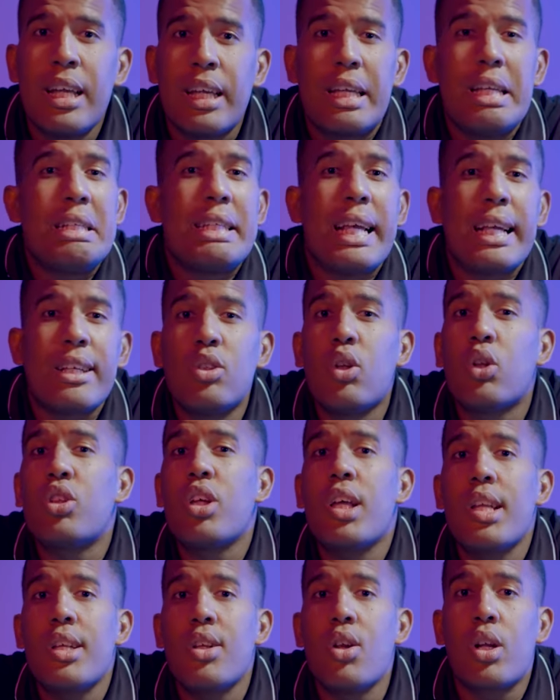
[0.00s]
quizás no
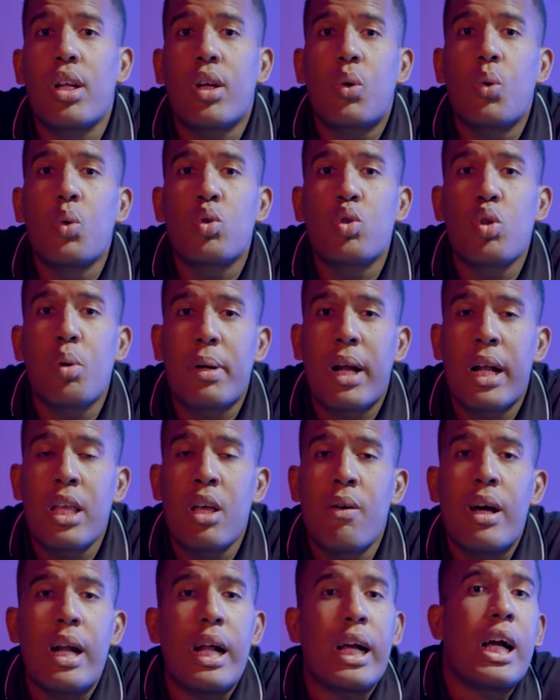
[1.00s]
tienes los recursos para llevar